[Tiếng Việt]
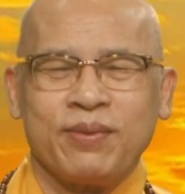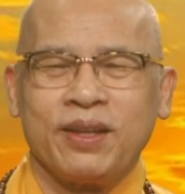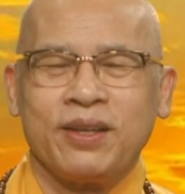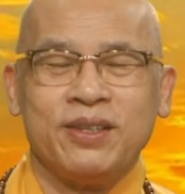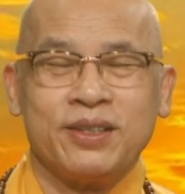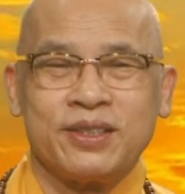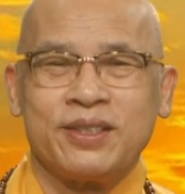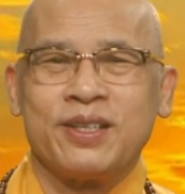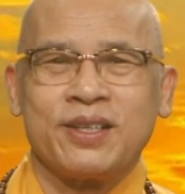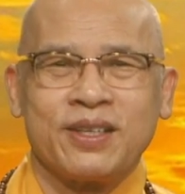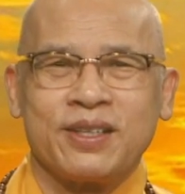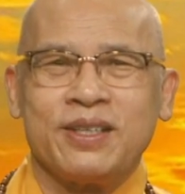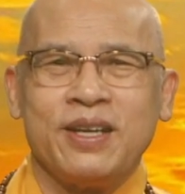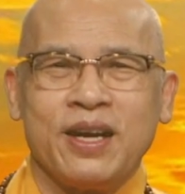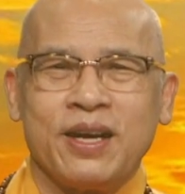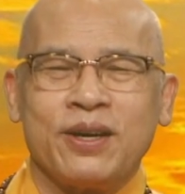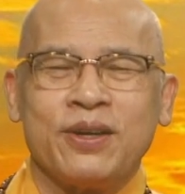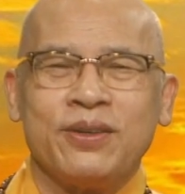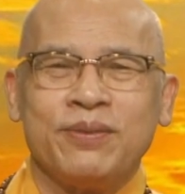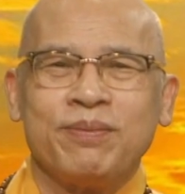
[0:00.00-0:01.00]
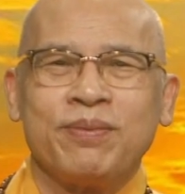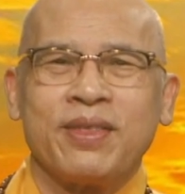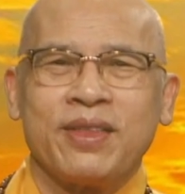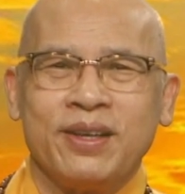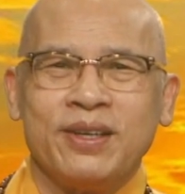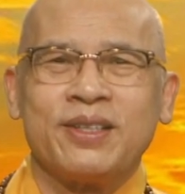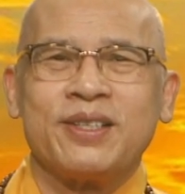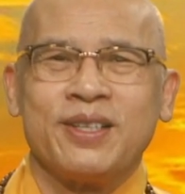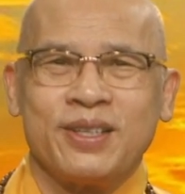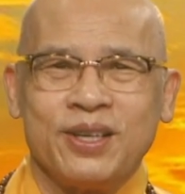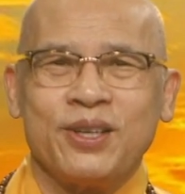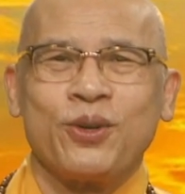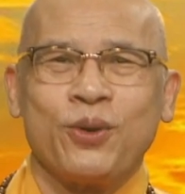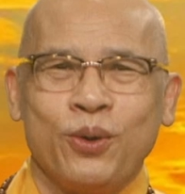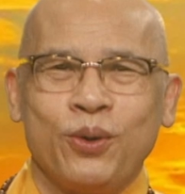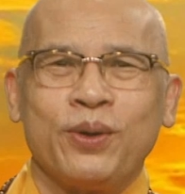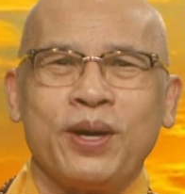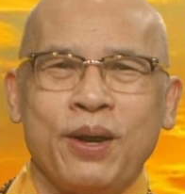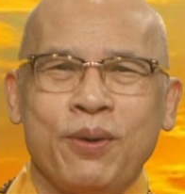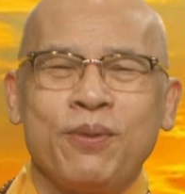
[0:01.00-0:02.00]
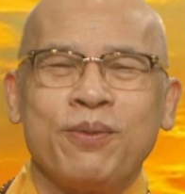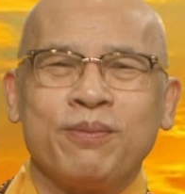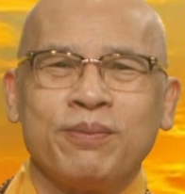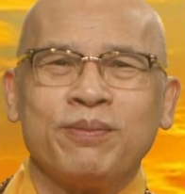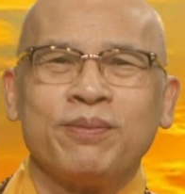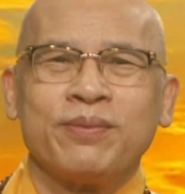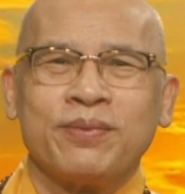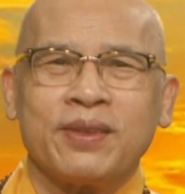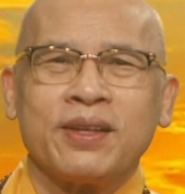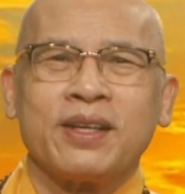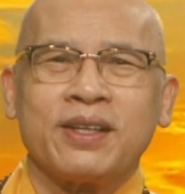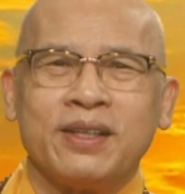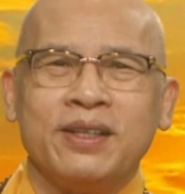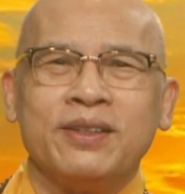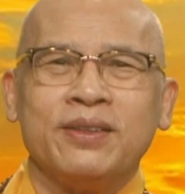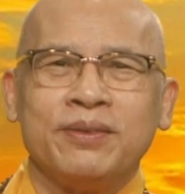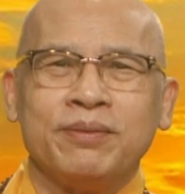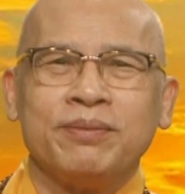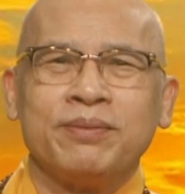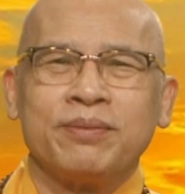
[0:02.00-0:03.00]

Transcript: hết sức là hết sức là khổ đau à,